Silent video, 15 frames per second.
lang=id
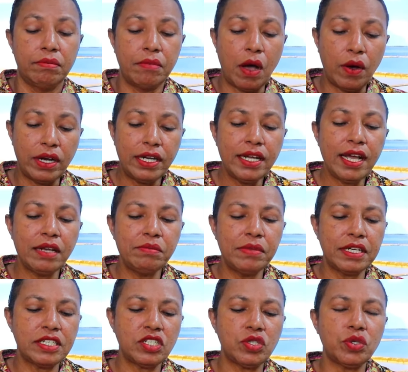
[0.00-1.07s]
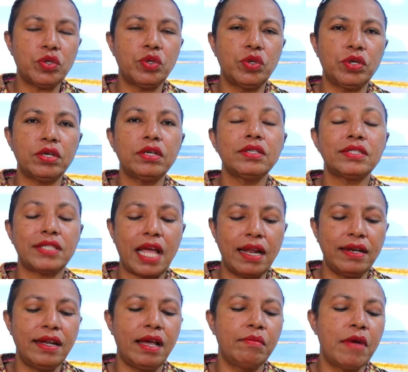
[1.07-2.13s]
Bahwa dengan bersyukur,
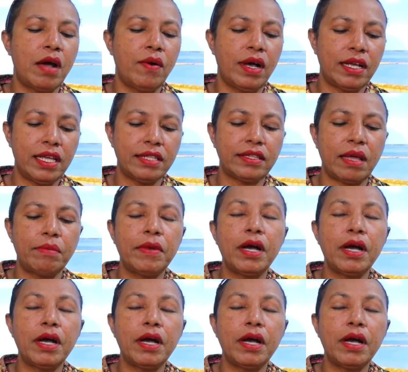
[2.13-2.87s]
tanda bahwa kita